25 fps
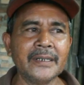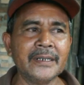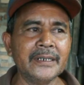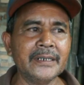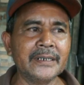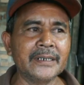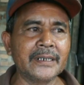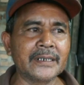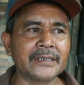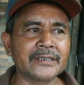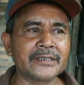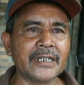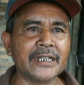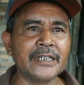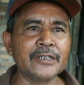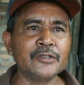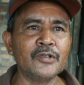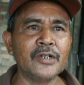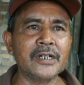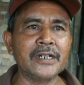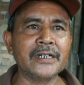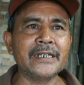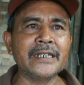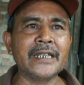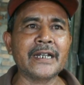ini saya
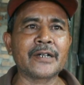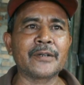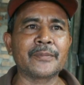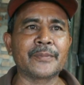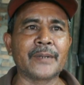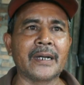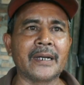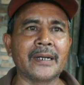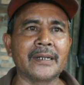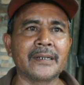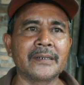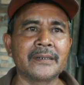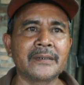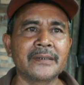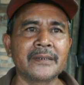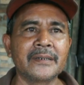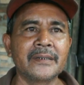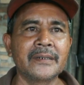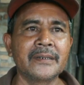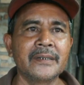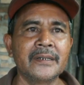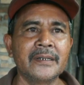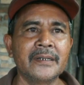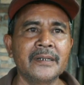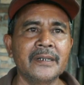jual nira Pak.
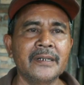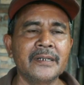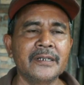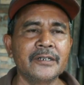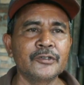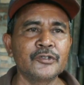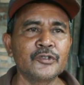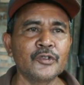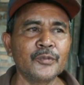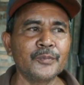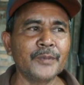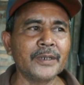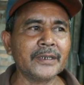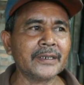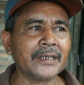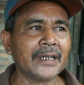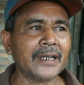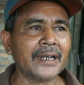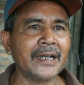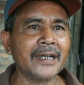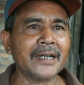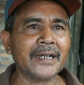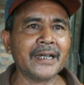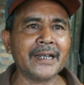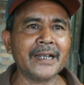Cuman
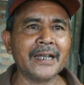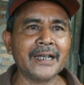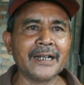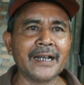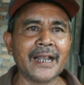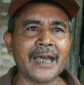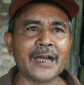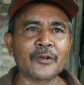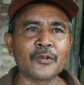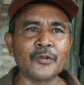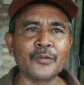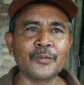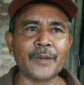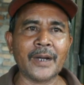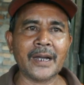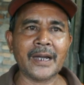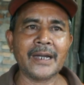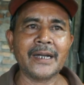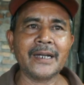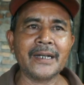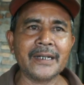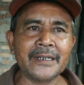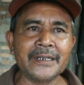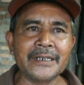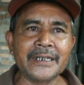kadang-kadang laku
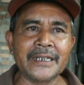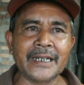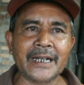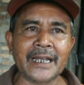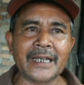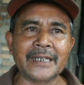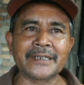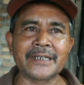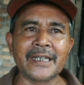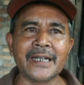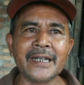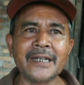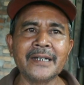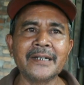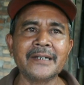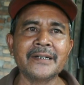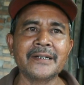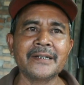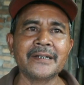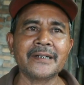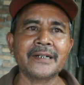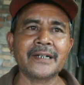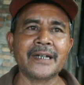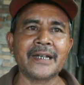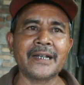Pak niranya,
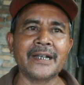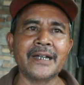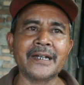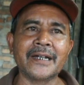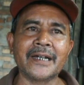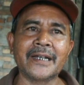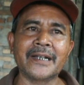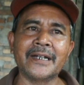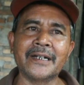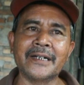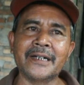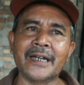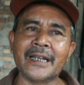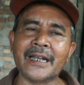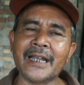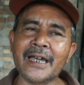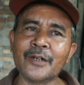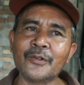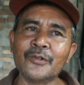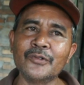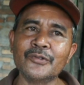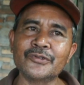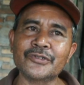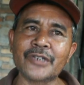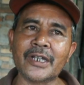kadang-kadang nggak
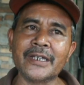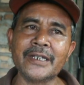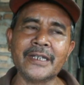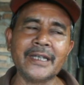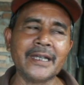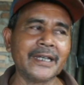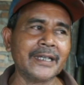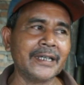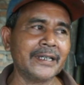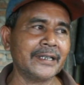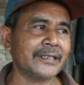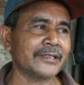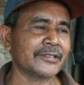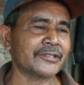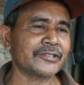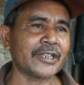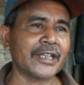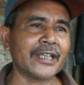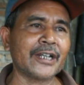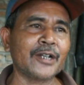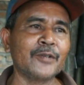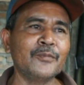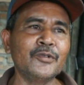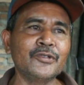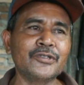laku saya
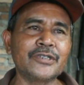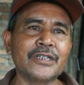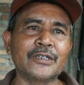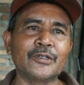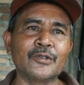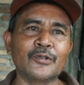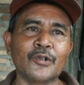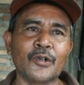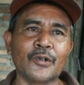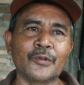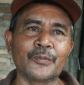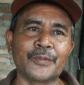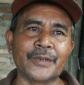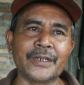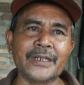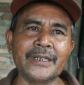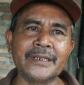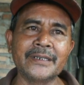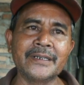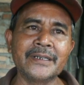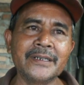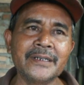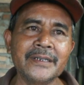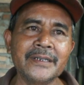saya rebus itu kopi